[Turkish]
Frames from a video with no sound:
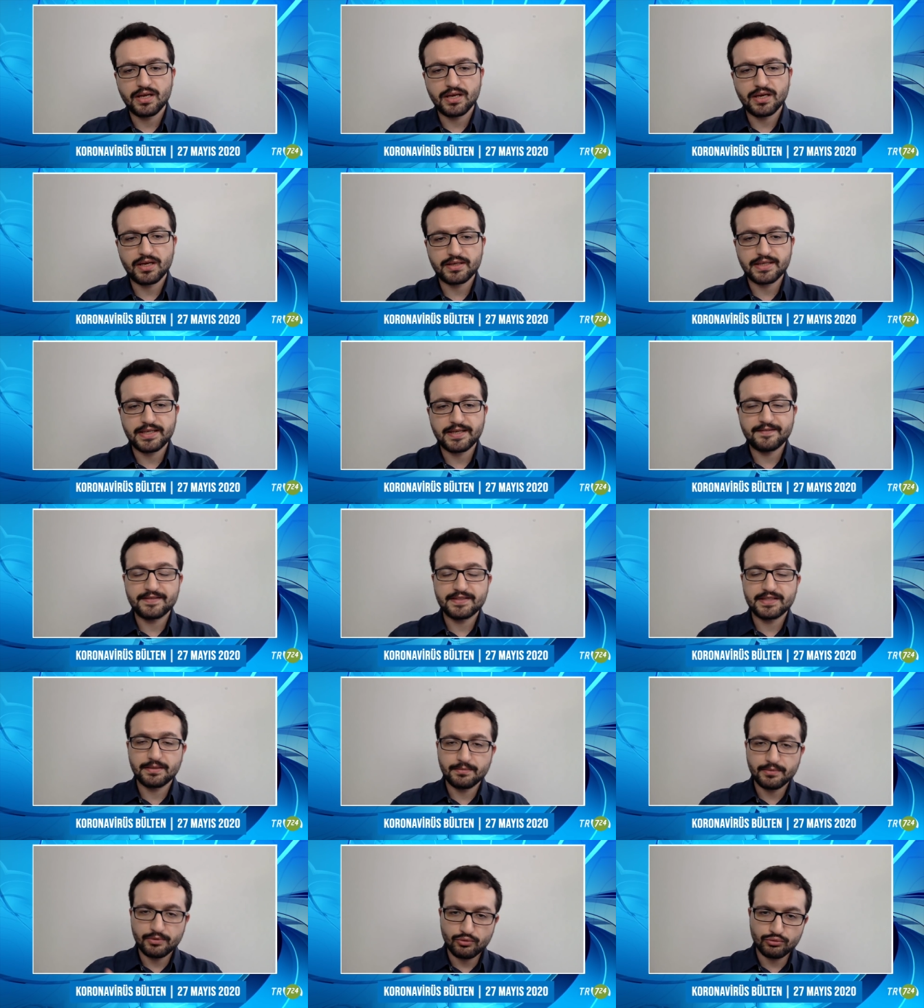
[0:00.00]
Eğer
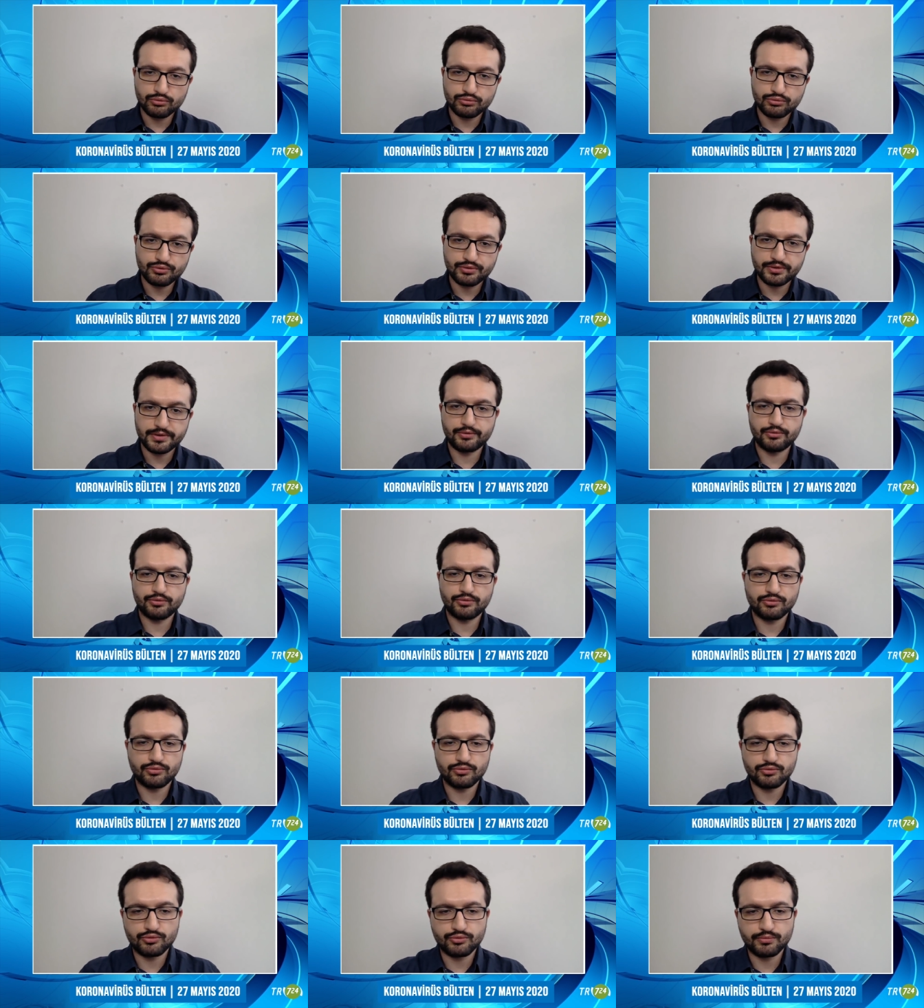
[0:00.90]
gevşeme olursa
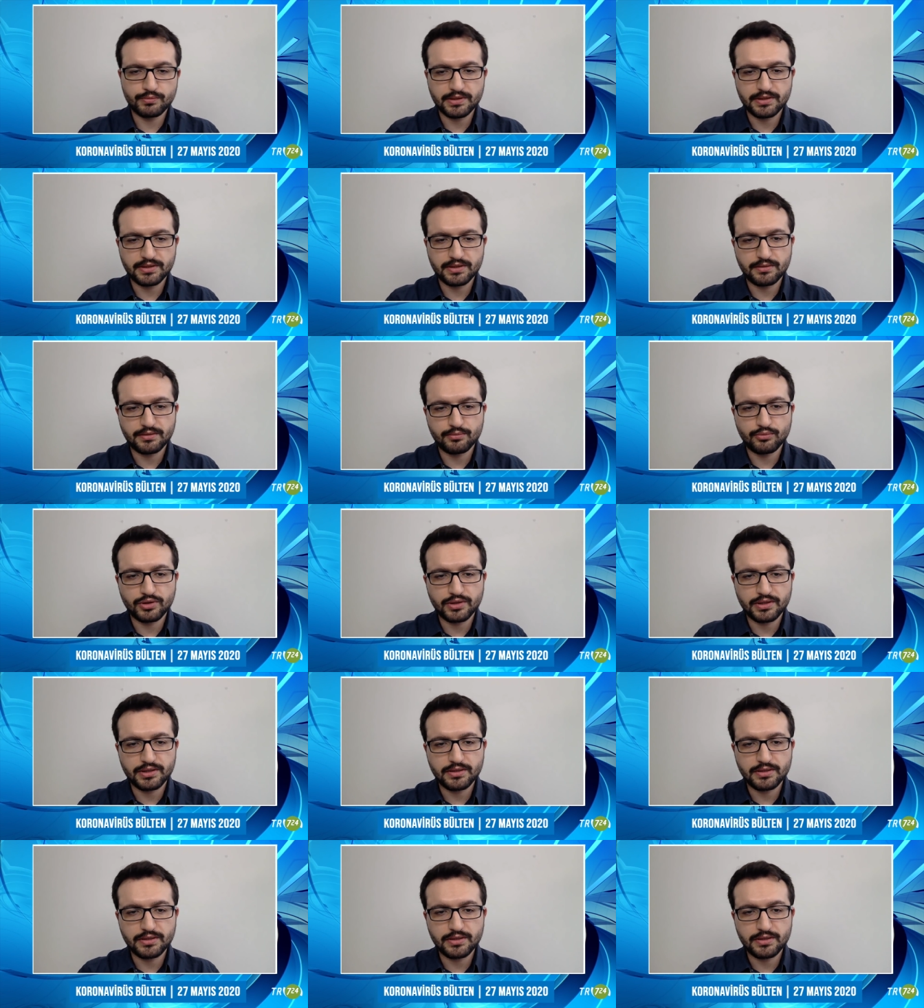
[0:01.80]
diyor uzmanlar bu